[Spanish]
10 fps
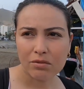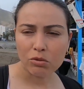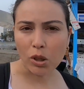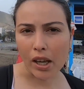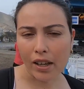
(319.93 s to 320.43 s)

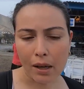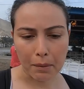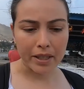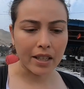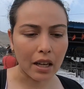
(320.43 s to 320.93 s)
9 de la
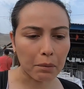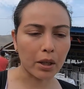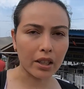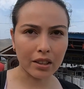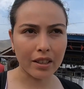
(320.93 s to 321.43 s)
mañana
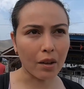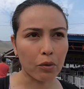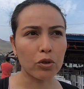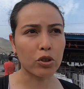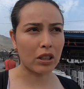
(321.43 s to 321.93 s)
pues estaría
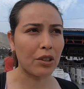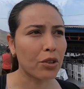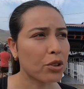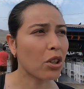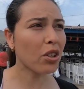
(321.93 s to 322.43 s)
funcionando
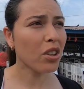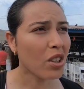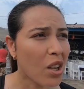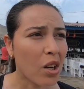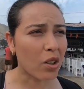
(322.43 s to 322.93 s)
todo
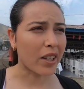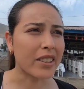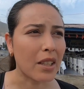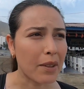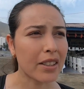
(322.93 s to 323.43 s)
lo que
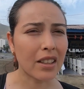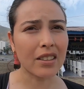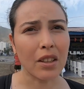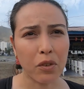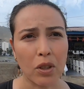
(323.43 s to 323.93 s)
sí
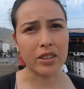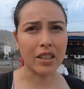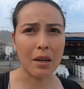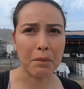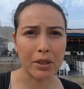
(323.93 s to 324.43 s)
bastante
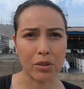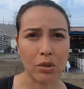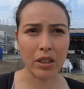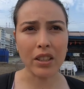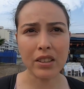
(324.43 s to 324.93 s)
afluencia de
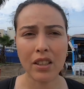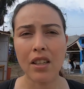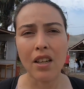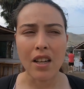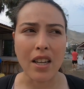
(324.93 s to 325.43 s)
personas
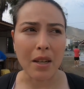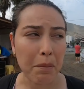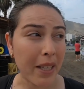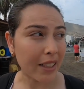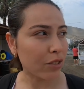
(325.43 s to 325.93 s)

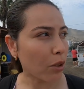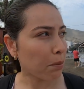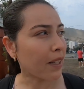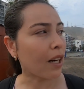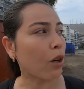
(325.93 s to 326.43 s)
esperando
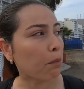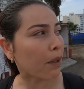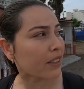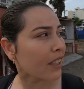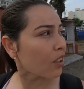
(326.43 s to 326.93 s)
para los
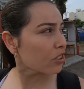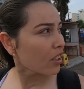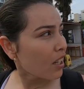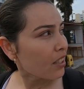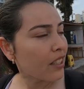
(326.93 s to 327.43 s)
paseos
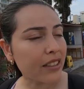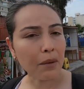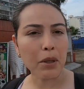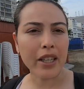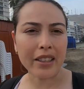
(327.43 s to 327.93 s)
y
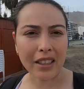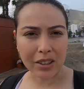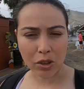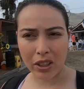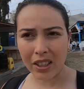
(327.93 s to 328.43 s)
estamos en esta
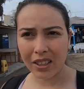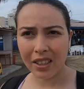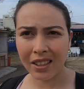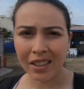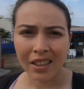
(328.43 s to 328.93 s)
zona
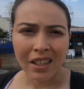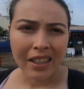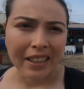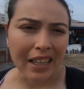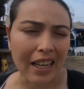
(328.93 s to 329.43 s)

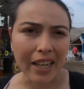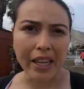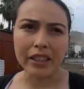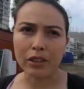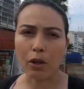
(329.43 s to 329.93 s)

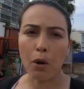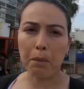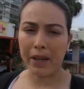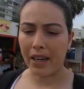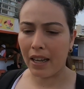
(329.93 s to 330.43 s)
que es como
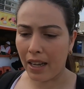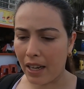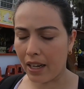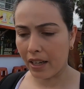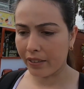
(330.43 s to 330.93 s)

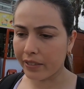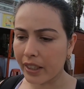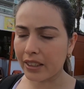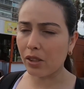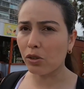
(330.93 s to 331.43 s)
para
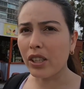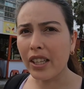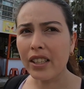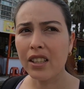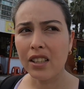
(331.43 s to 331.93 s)

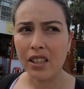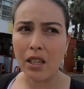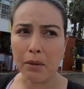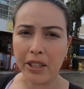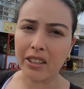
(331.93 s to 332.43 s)
desayunar
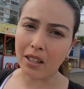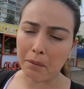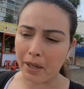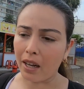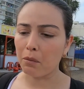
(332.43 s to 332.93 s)
y venden
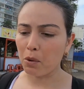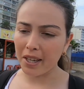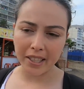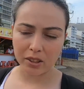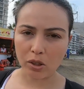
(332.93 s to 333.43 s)
también
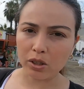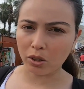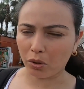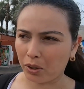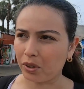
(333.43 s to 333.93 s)
almuerzos y
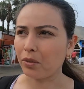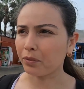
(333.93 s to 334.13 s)
todo eso.